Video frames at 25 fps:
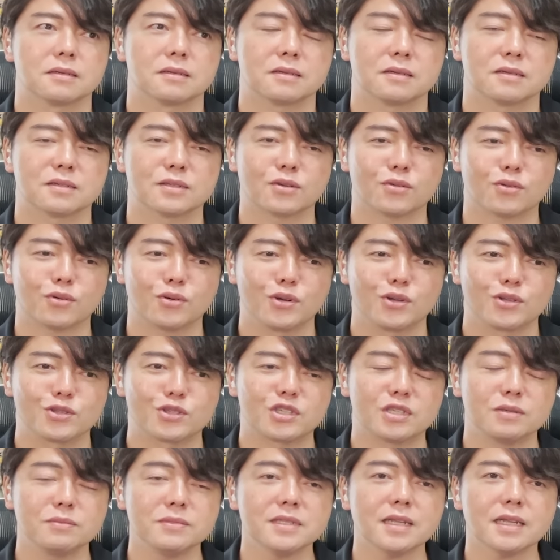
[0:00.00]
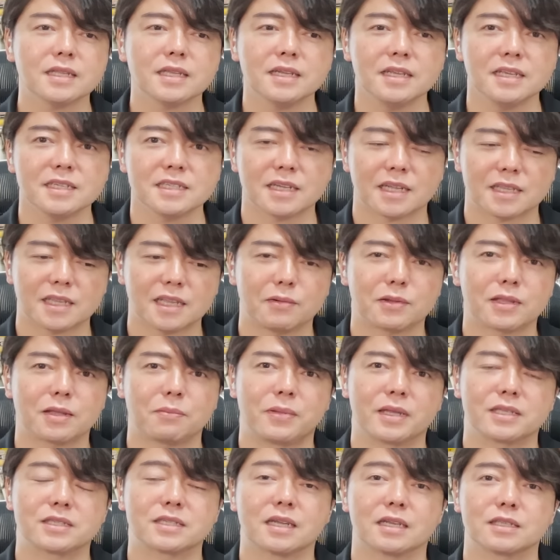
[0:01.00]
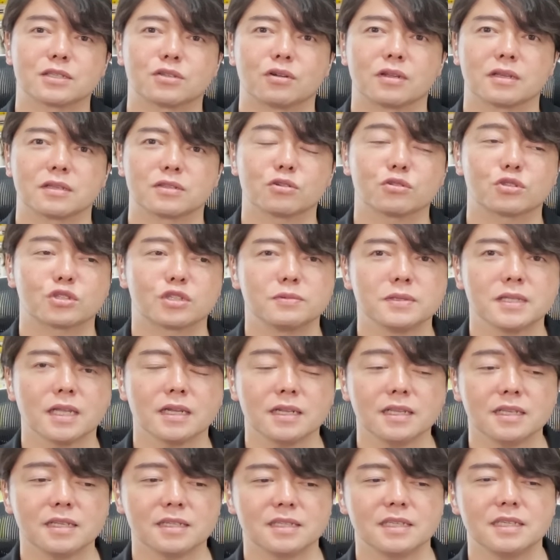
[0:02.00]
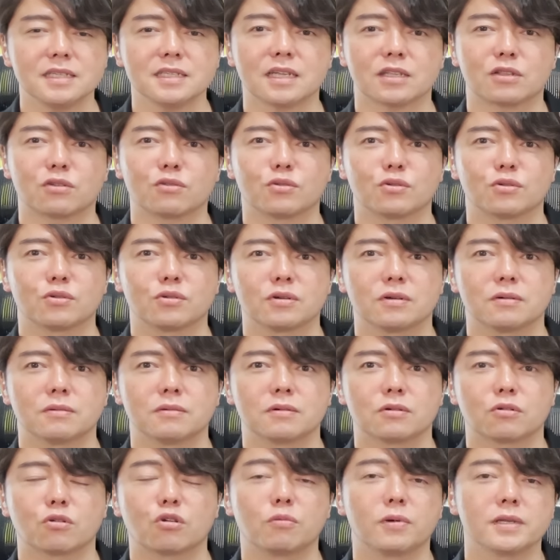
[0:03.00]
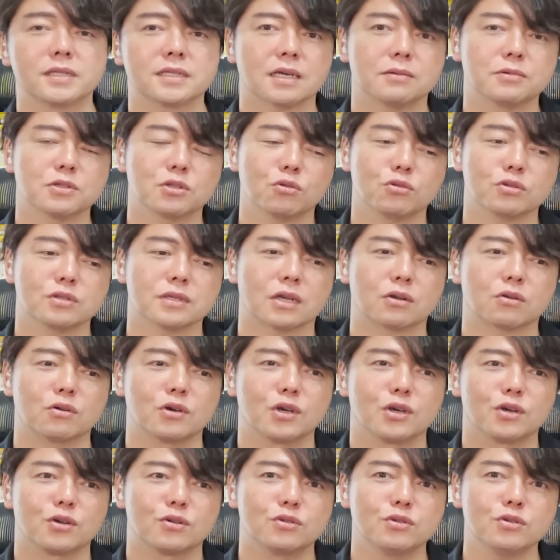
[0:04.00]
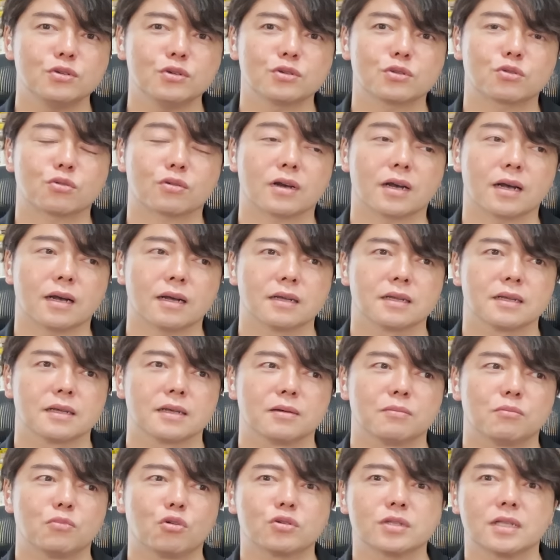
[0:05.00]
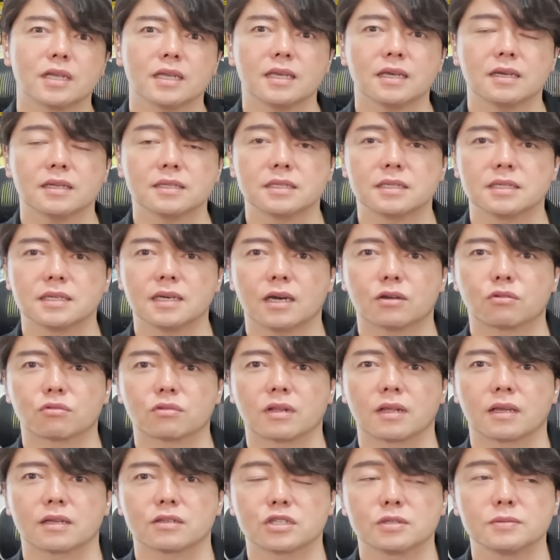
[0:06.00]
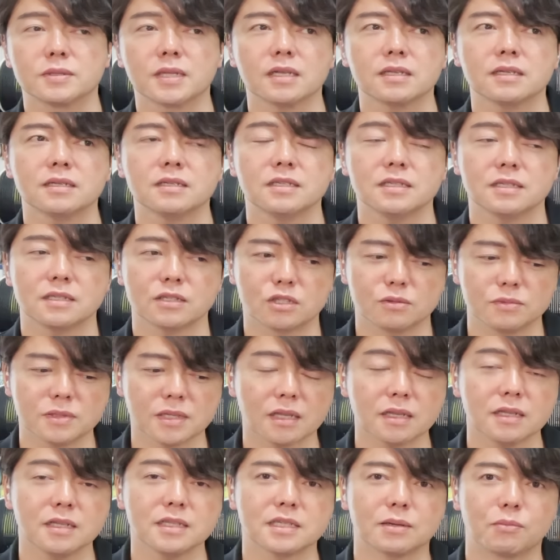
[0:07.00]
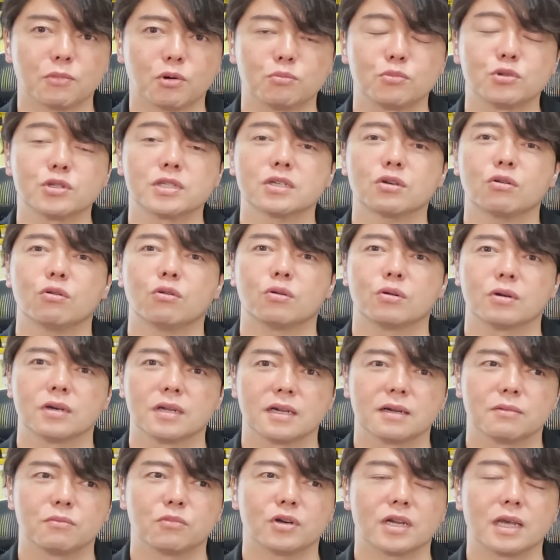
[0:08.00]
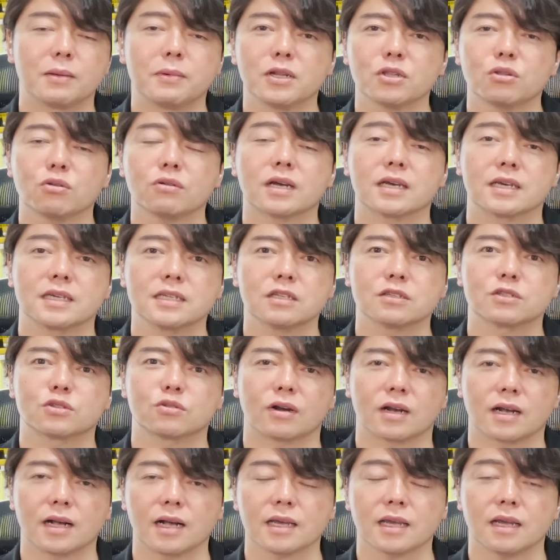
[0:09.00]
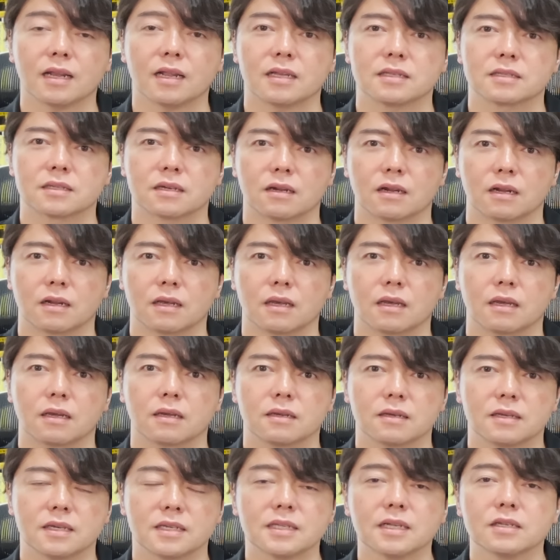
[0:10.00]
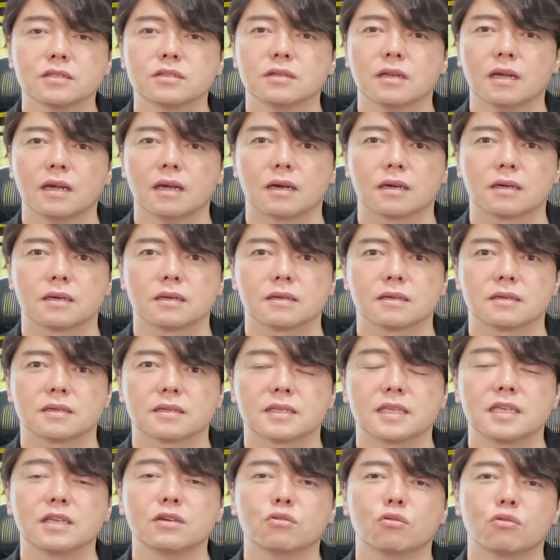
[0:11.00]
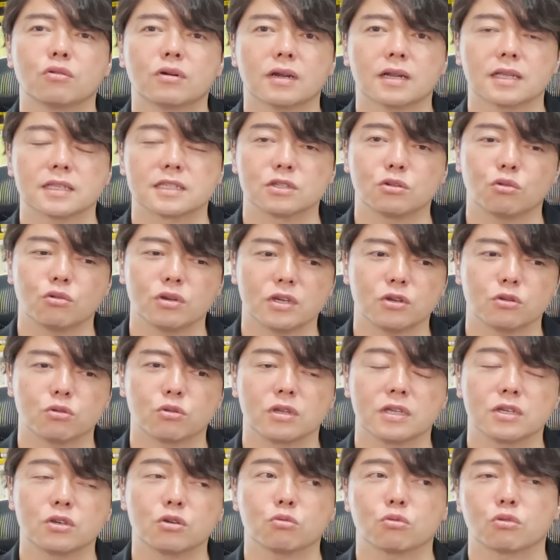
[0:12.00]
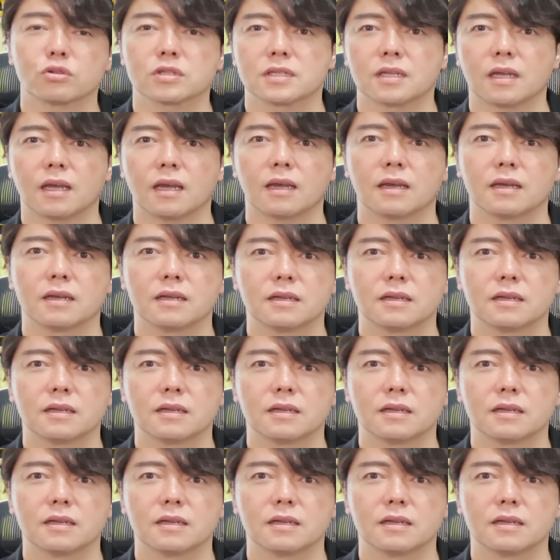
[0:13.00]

その積立 NISA とはまた別なんですよね。その積立 NISA と個別株投資、あの、ルールとか目的が違うので、ね、積立に、積立 NISA も無思考。もうレベルとか技術とか関係ないですからね。ひたすら銀行から自動引き落として、